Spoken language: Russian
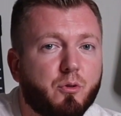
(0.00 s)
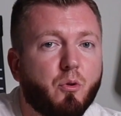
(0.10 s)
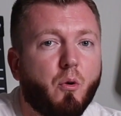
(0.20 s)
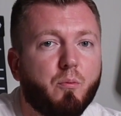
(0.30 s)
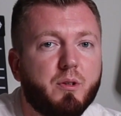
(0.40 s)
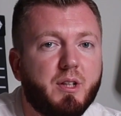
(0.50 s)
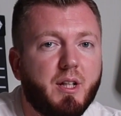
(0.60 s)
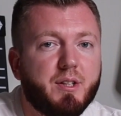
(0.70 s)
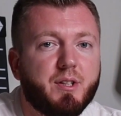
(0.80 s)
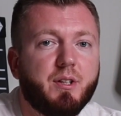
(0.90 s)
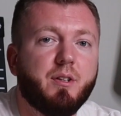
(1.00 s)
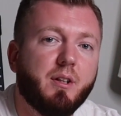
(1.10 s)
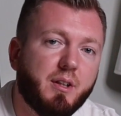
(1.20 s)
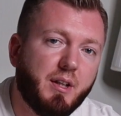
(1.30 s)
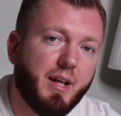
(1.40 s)
топ-10
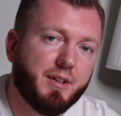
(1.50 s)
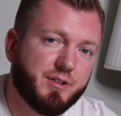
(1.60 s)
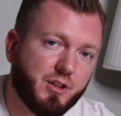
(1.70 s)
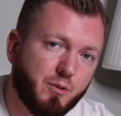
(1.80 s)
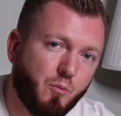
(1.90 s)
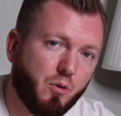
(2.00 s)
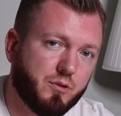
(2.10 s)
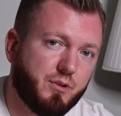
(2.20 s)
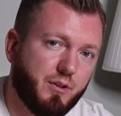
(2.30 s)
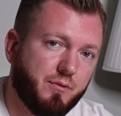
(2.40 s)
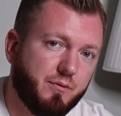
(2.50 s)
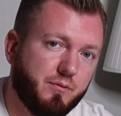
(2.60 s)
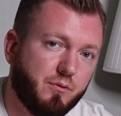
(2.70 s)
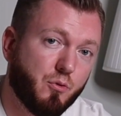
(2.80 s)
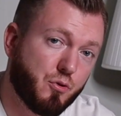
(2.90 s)
хересных монстров.
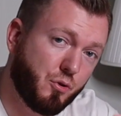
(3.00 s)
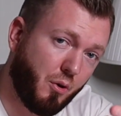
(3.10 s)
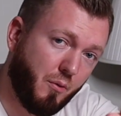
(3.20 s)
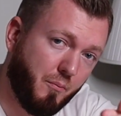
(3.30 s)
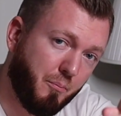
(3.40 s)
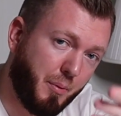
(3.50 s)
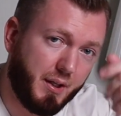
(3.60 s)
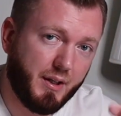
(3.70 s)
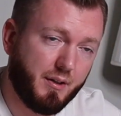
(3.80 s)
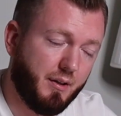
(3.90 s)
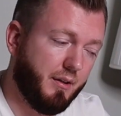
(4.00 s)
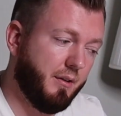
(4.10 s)
Ну что, поехали!